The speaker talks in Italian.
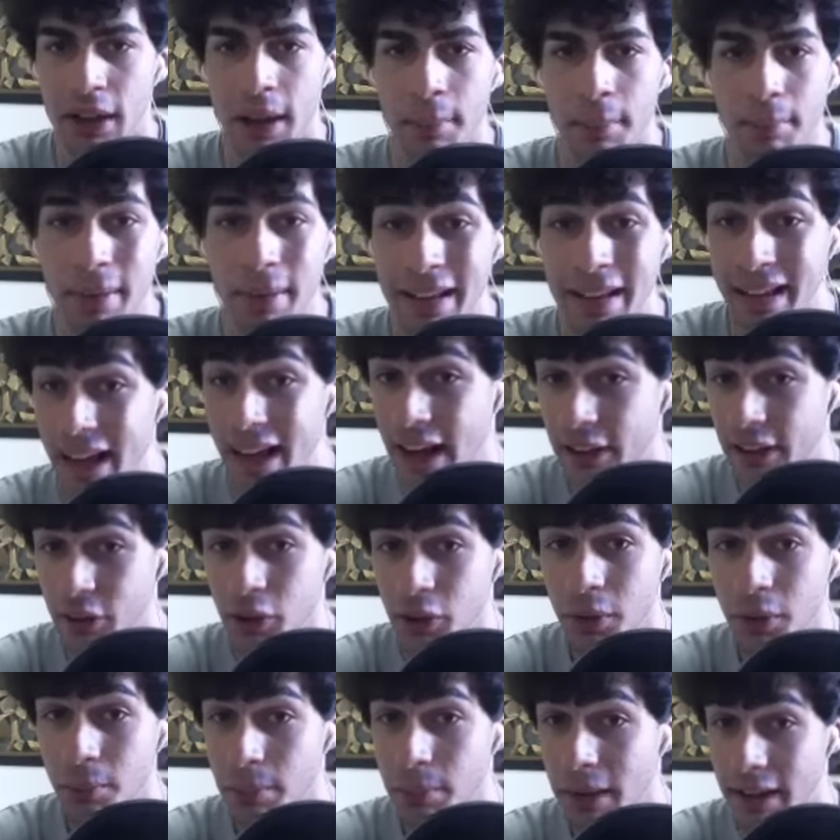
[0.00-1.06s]

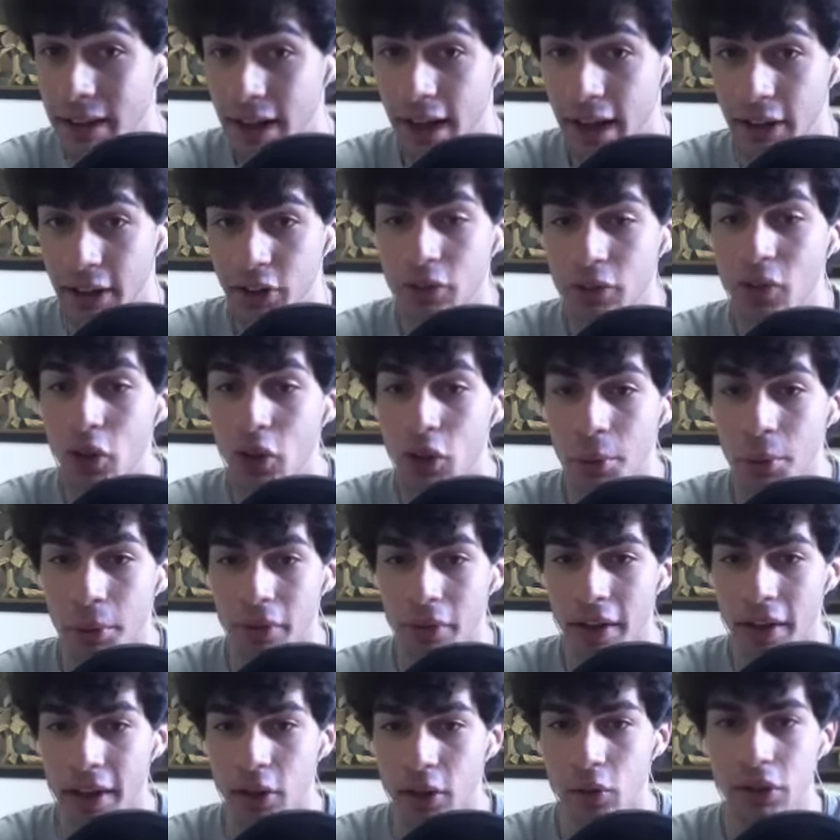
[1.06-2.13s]
Peccato, peccato. Voglio
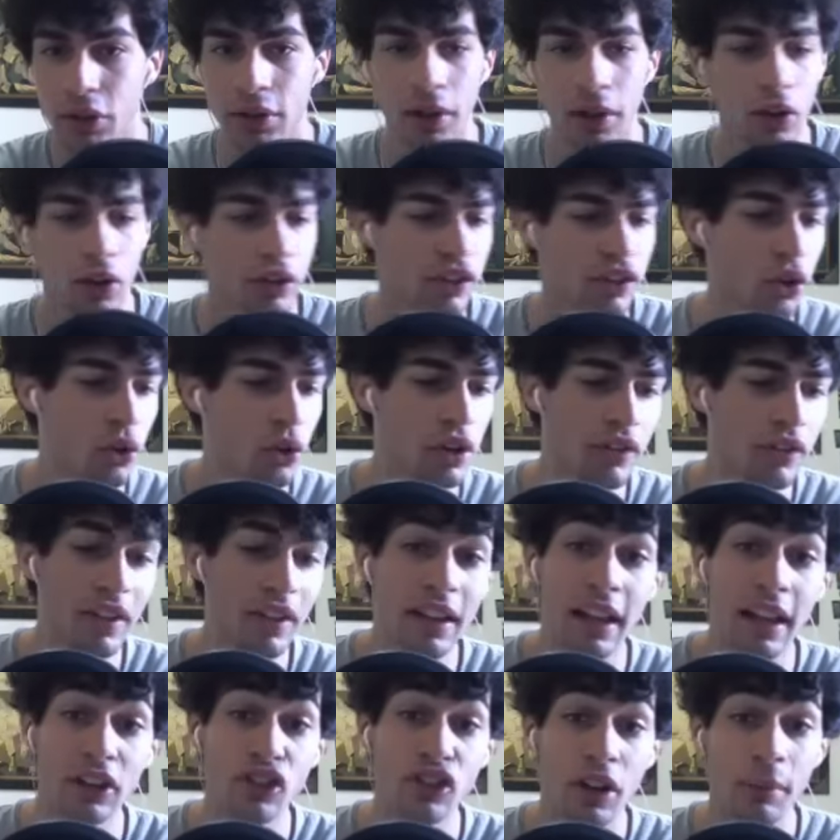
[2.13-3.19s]
provare l'ultima cosa con i
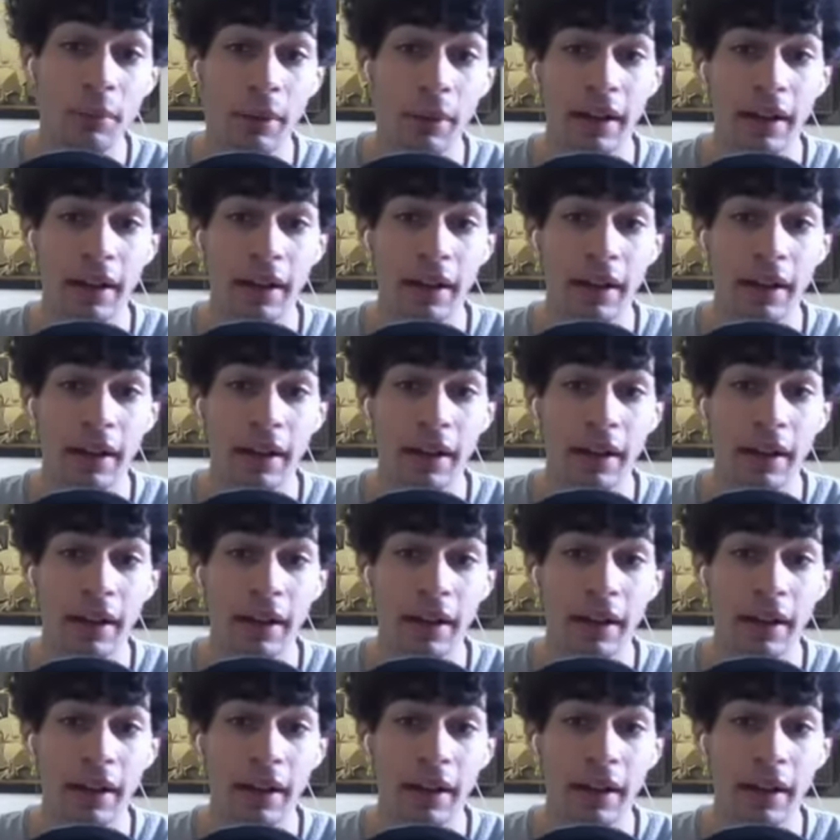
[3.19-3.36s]
villager.